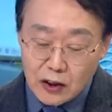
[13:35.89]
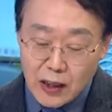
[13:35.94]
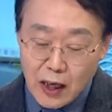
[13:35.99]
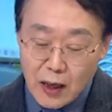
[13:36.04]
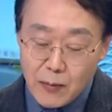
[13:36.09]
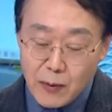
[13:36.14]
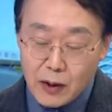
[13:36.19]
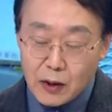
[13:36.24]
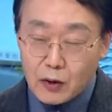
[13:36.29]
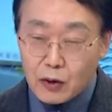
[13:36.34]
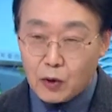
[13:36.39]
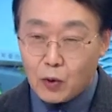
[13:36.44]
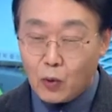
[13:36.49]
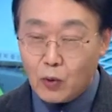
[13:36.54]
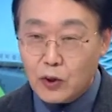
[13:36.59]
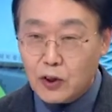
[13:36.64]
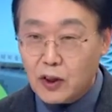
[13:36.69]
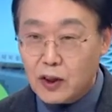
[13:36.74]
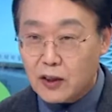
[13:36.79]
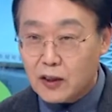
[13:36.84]
개발로
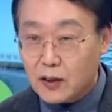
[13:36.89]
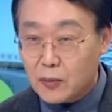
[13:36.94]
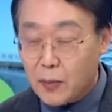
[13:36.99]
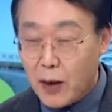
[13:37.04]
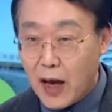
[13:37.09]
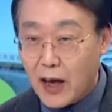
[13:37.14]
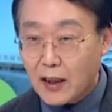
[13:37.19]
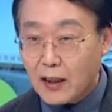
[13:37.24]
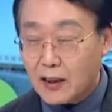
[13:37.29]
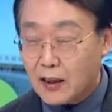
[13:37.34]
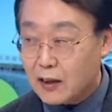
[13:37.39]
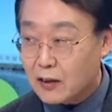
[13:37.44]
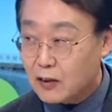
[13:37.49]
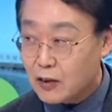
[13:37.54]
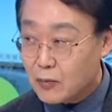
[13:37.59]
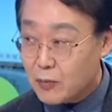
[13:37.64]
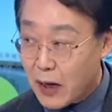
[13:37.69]
농지가 이렇게 파괴되는 걸